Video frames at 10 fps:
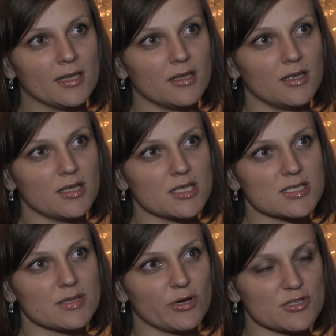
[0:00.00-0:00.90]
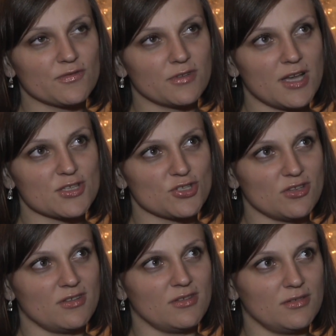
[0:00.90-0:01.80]
e, jest bardzo
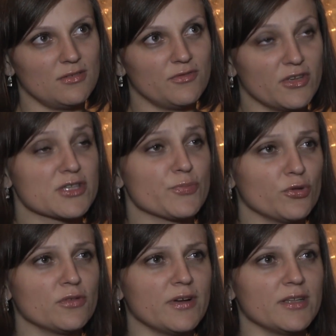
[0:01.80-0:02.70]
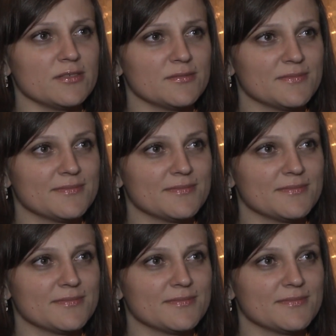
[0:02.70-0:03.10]
wyraźnie e, wyeksponowany